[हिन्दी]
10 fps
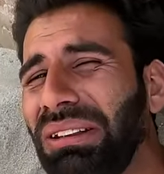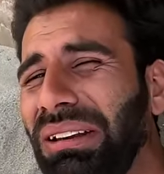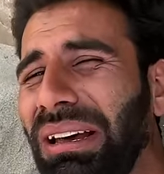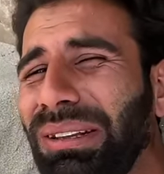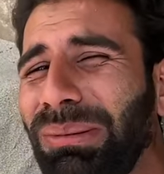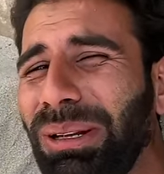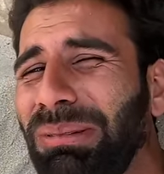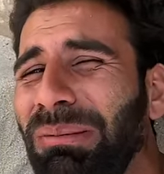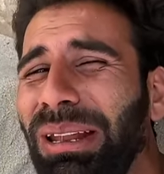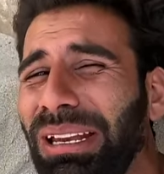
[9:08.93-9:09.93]
दो यार समझ
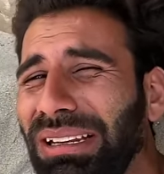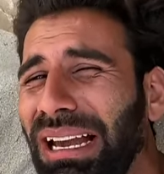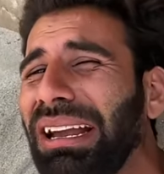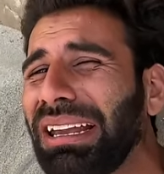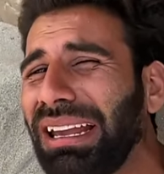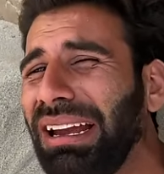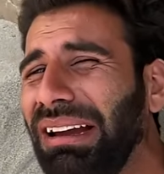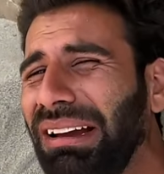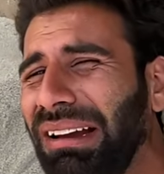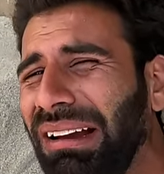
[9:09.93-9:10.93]
में मेरे क्या उस दिन में
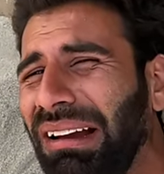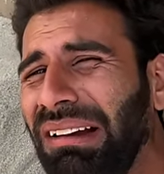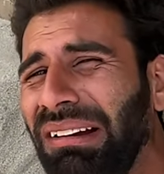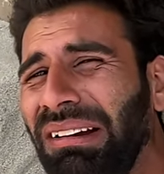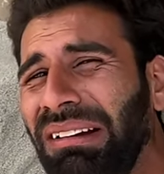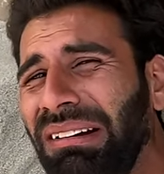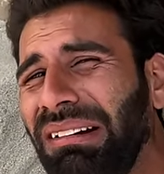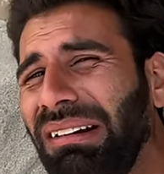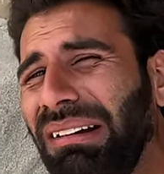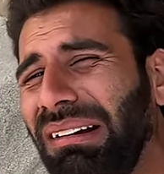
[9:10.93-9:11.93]
मैंने माफ किया था
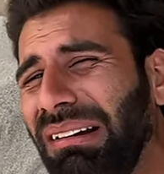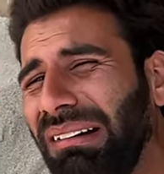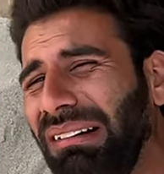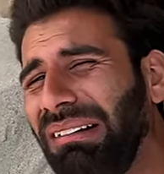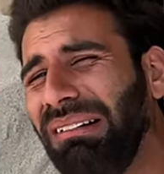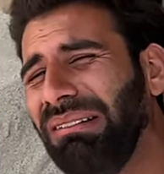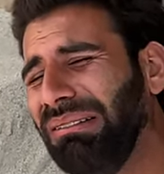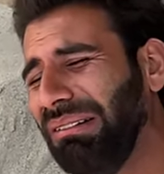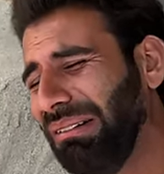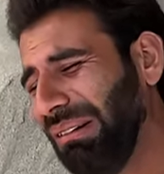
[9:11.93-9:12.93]
भाई अभी इधर ही पड़ा
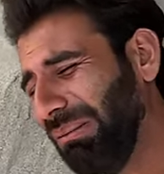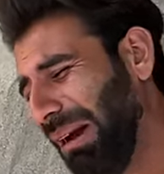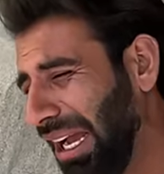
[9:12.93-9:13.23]
रहे ठीक है